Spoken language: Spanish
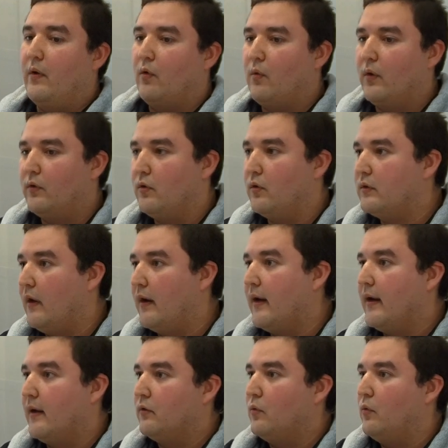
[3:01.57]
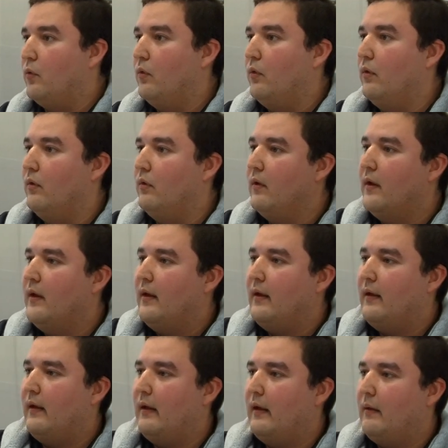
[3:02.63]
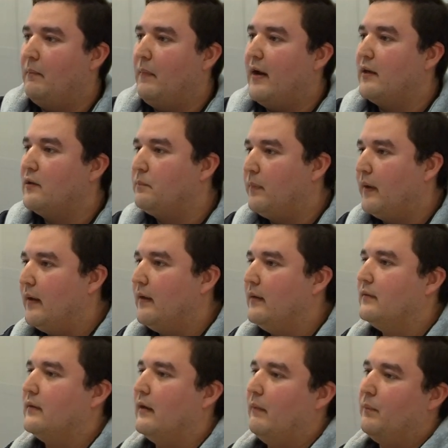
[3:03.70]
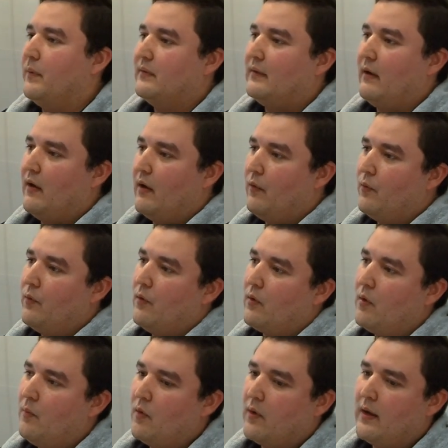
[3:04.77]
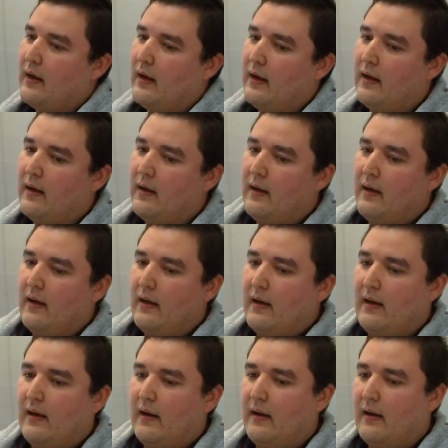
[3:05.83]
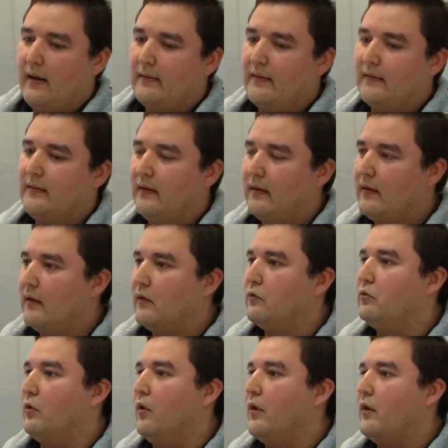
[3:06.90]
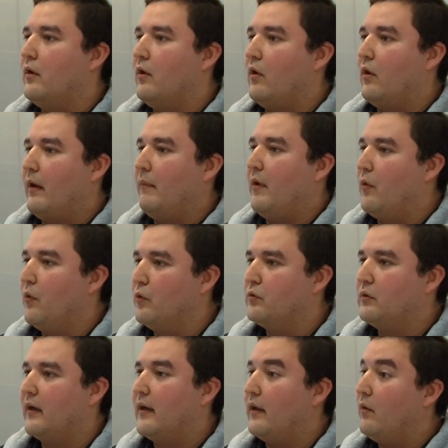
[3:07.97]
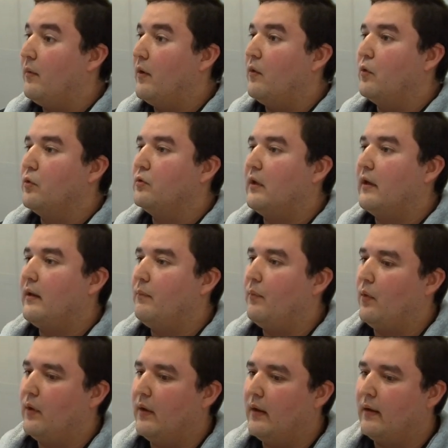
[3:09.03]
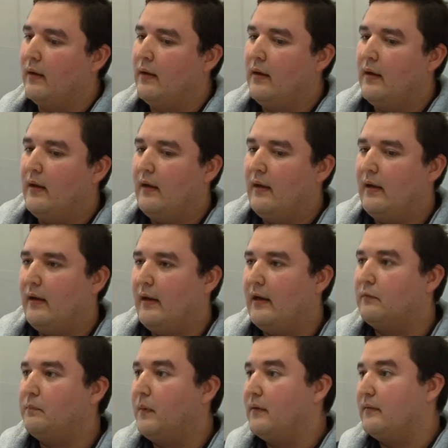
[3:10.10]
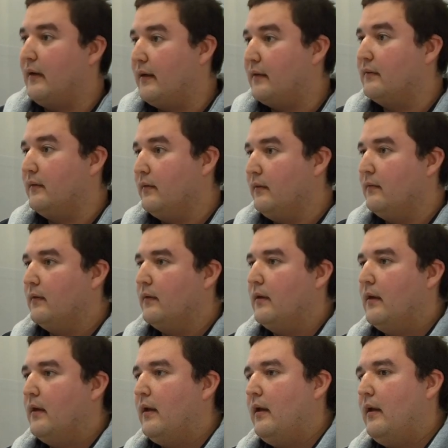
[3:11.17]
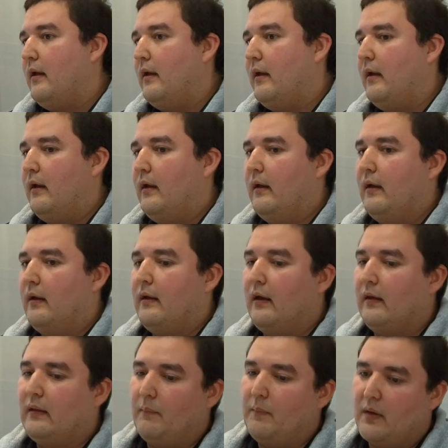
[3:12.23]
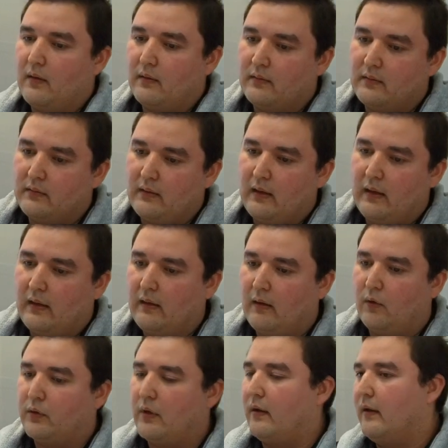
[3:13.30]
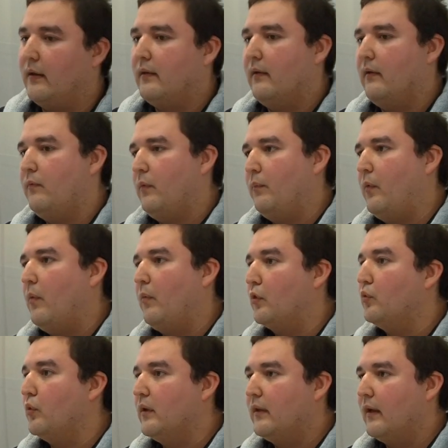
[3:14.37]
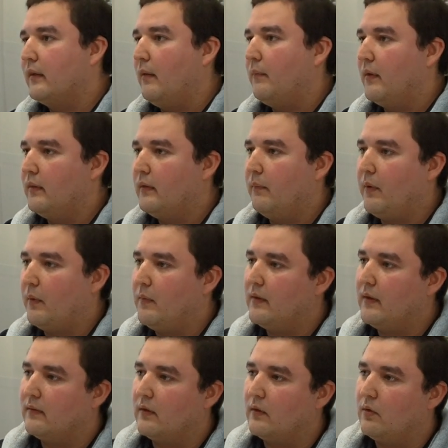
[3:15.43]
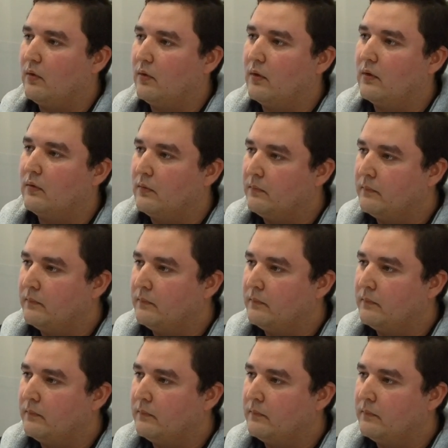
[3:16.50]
cuando yo estaba en high school, eh, MySpace, que empezaba uno como que a, a, decir quién soy, qué me gusta, qué no me gusta y poder expresarse. que también otra red como Twitter también te permite hacer todo eso.